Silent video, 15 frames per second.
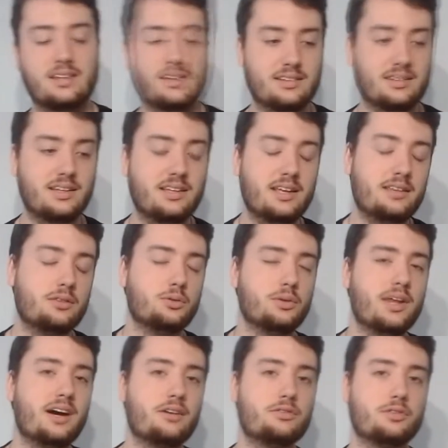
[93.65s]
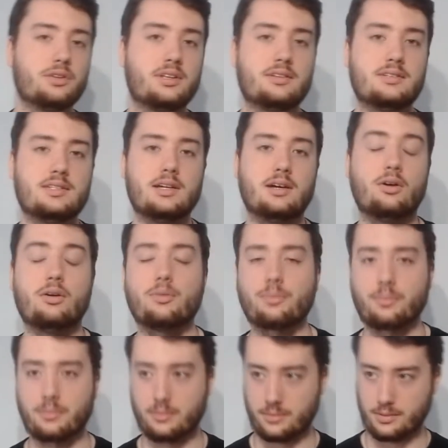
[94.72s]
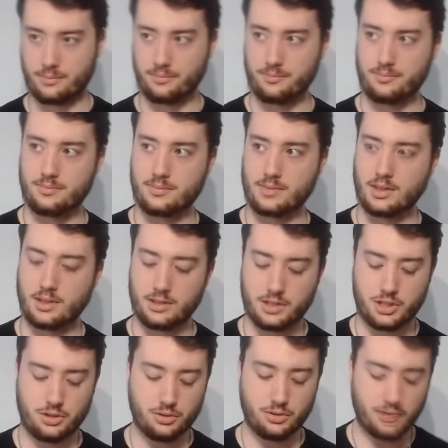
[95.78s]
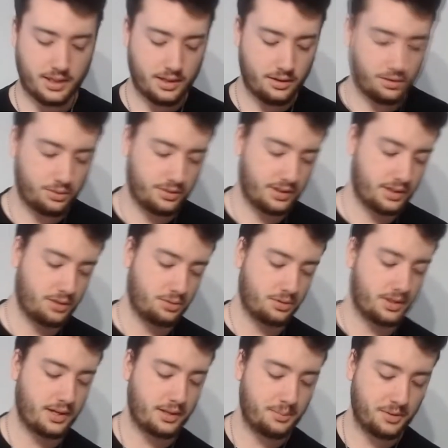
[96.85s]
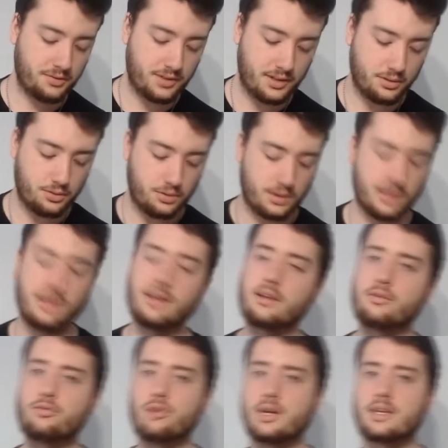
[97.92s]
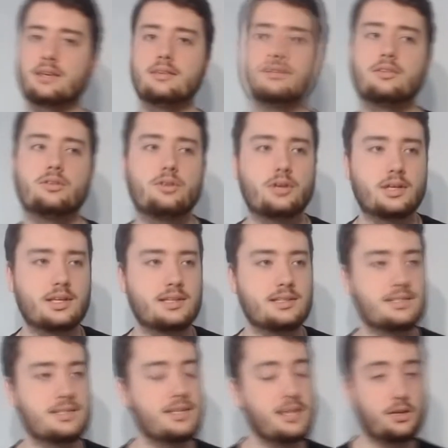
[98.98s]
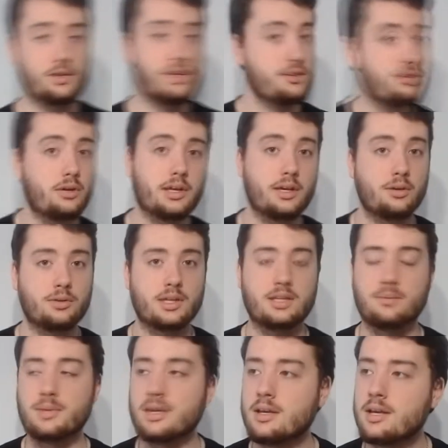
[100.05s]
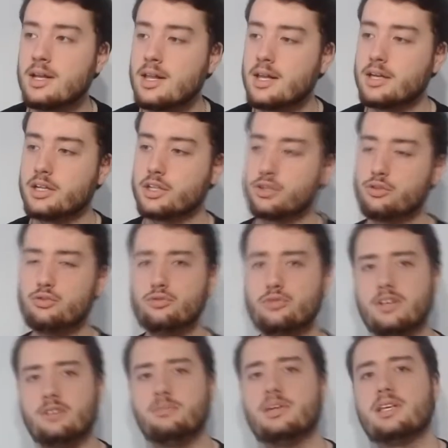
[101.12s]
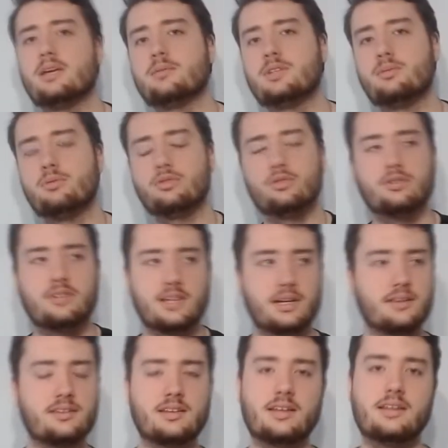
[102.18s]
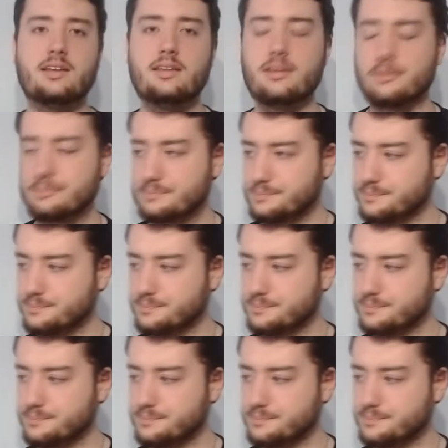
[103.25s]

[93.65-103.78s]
C'est un seinen de dark fantasy. Alors, il y en a quelques-uns qui ont regardé ma vidéo la dernière fois et qui n'y connaissent rien en animé. Je vais juste vous expliquer un petit peu ce que c'est un seinen.